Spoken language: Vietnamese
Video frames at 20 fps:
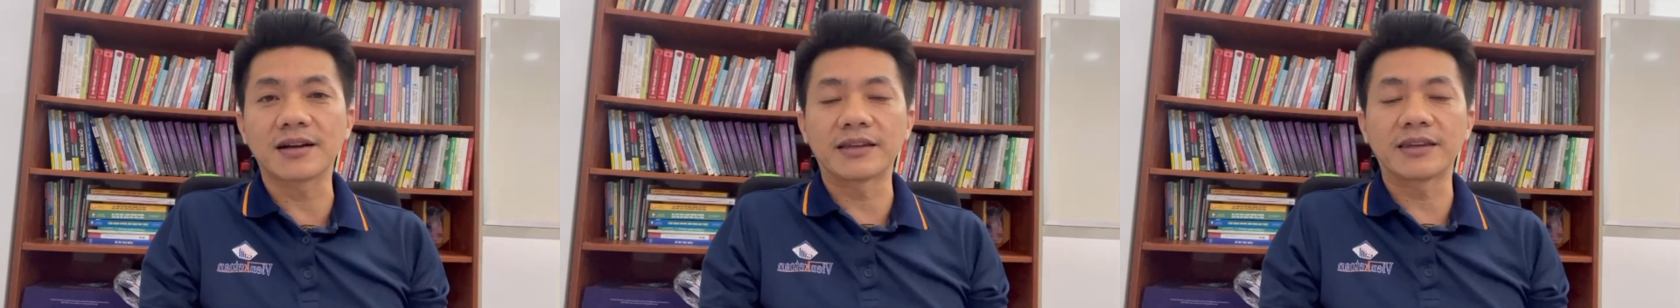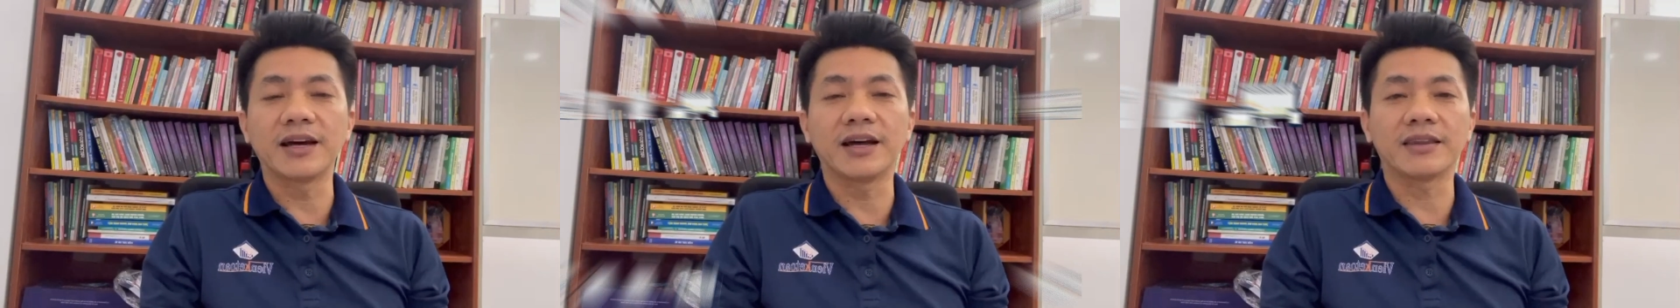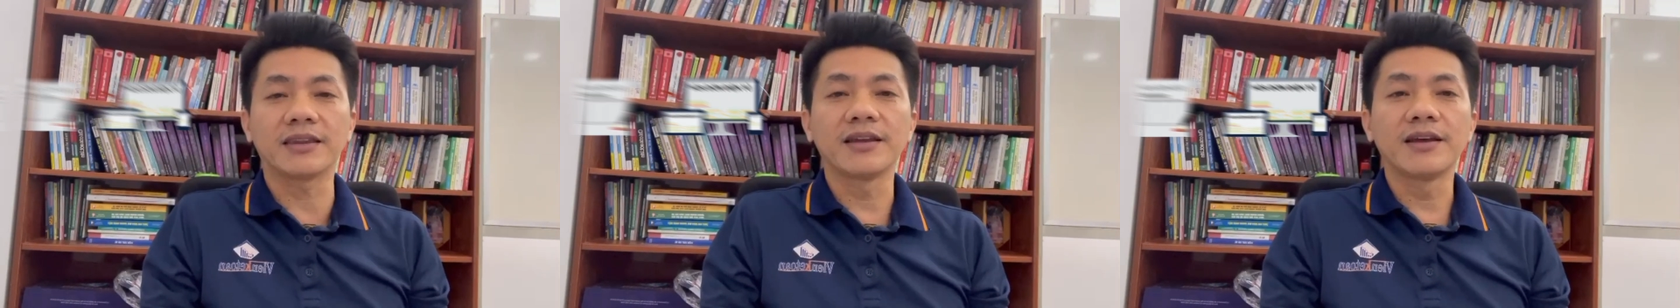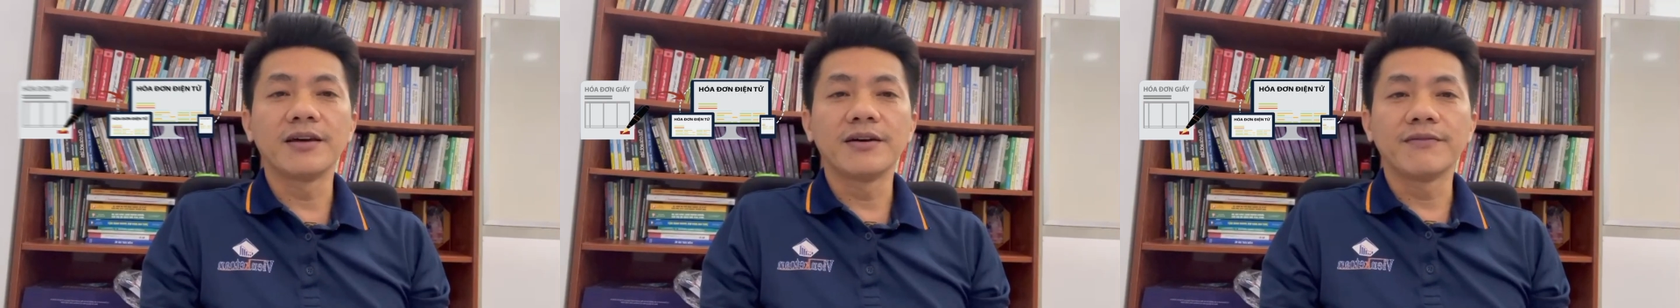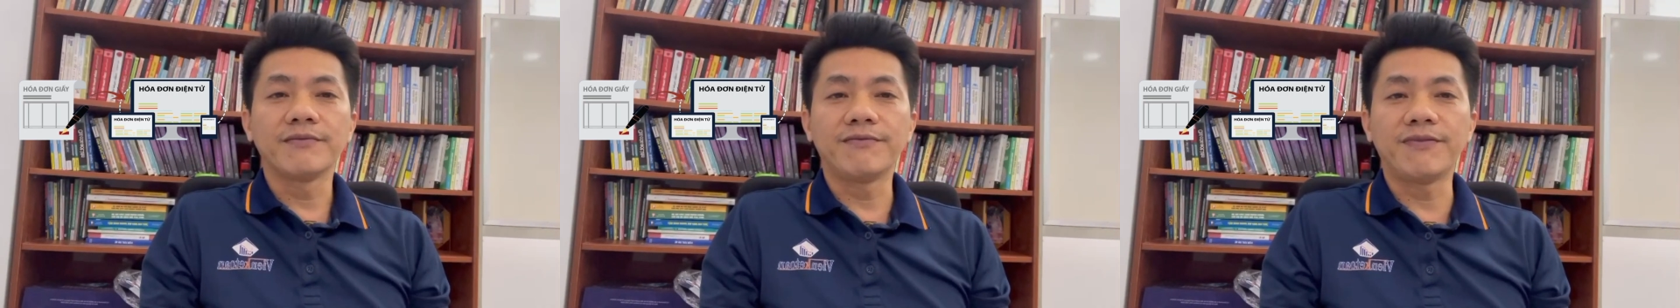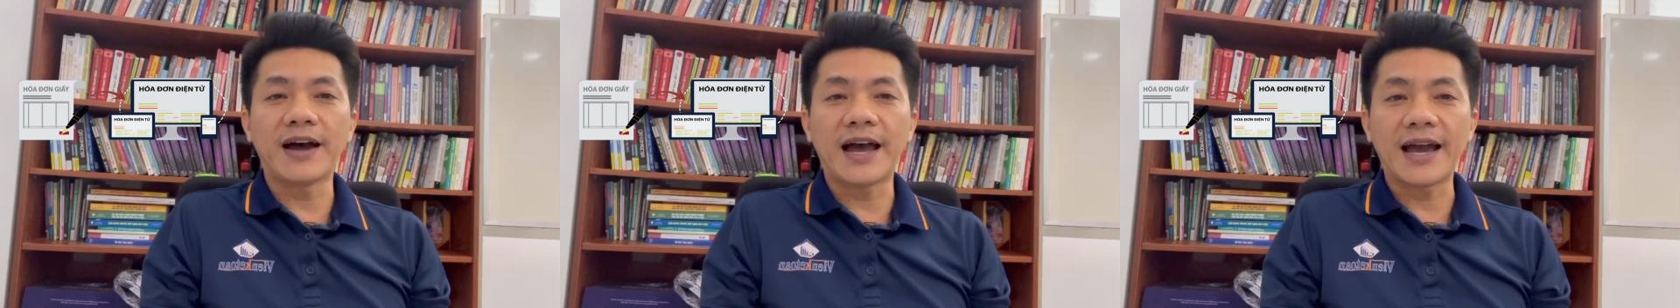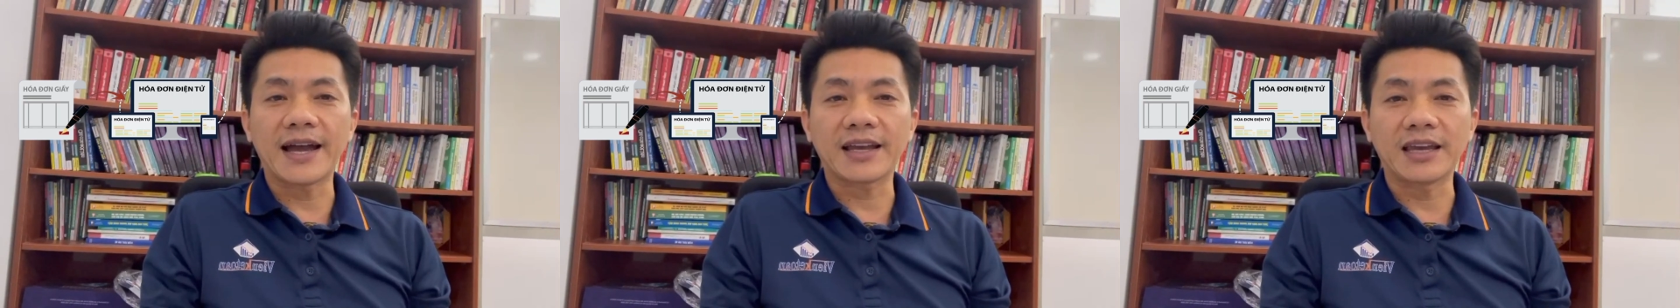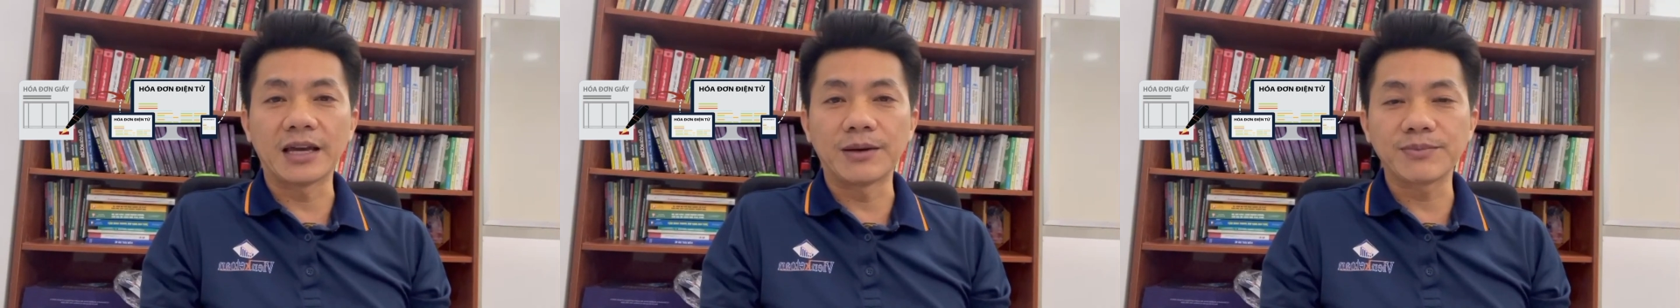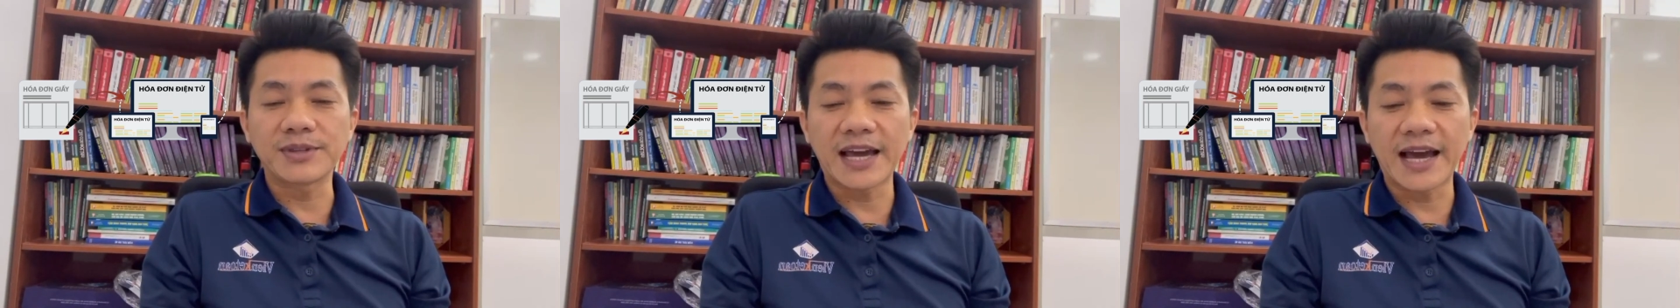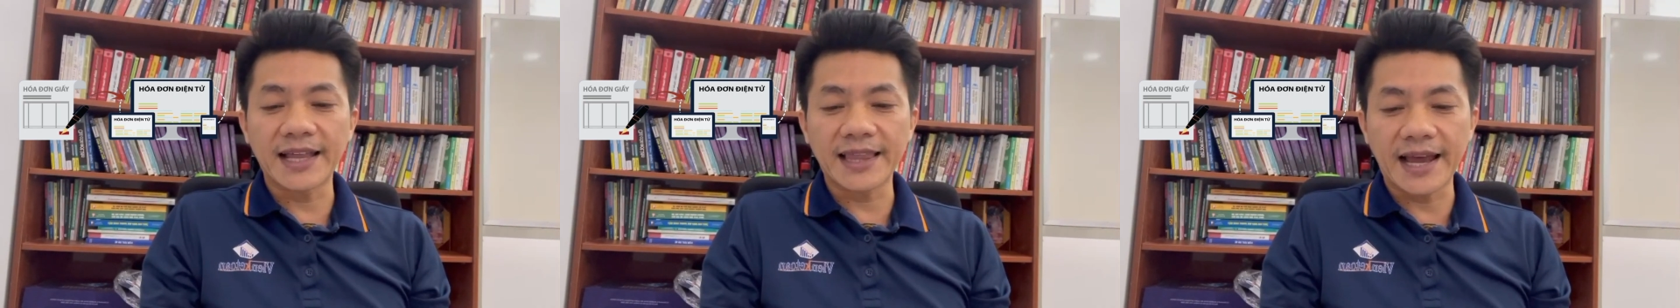cẩn thận và
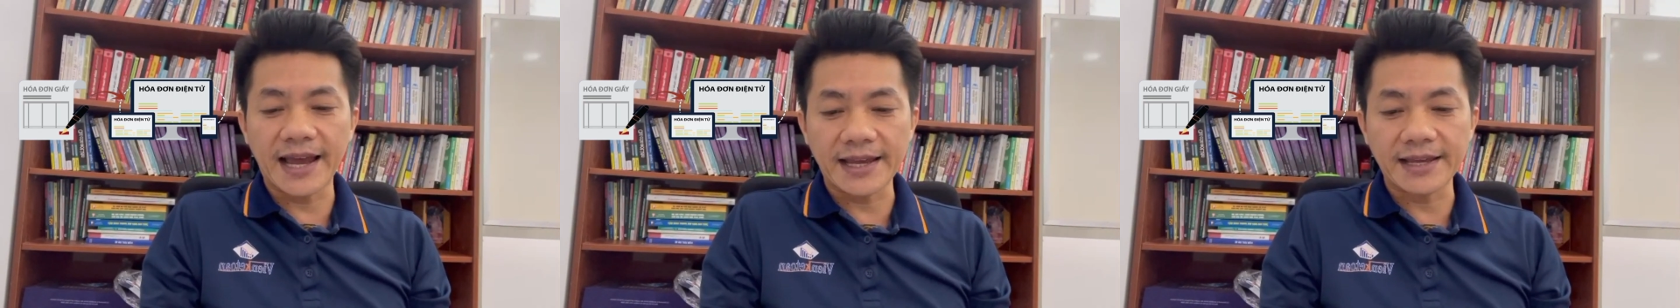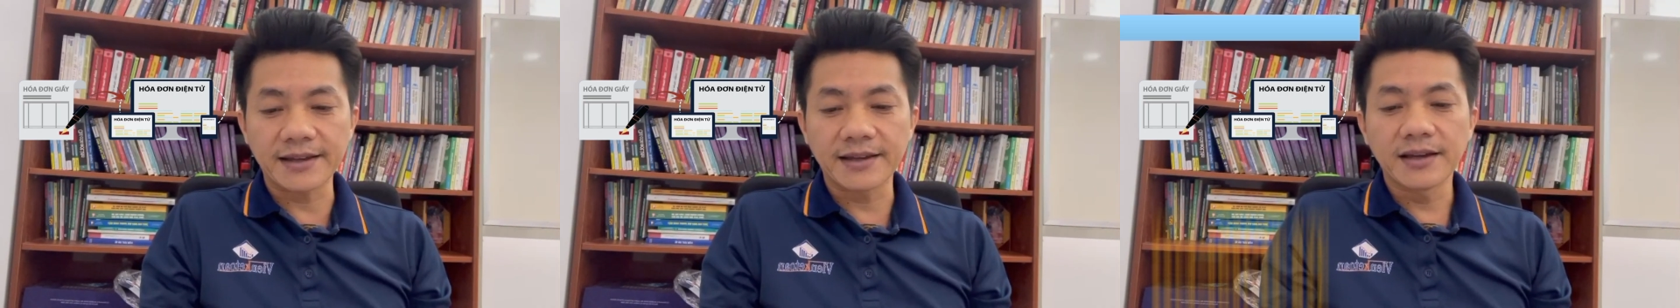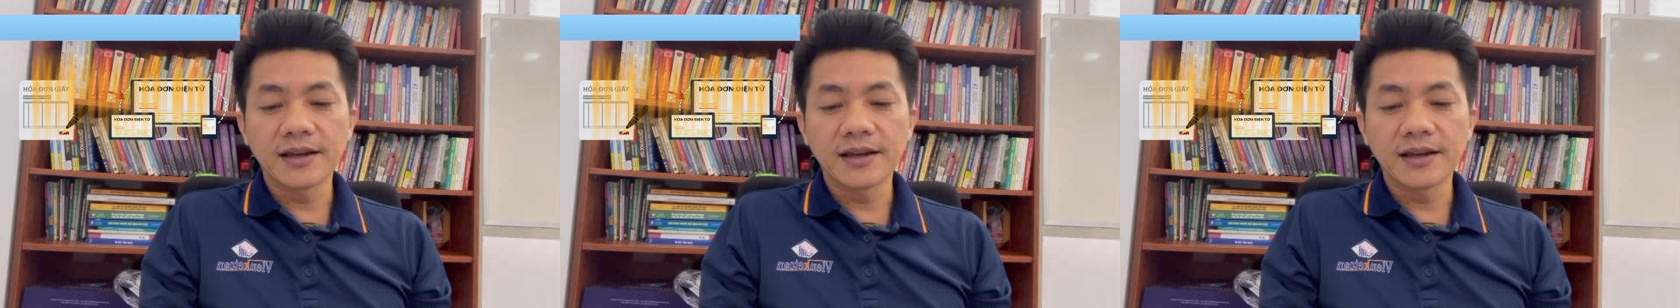kiểm tra lại.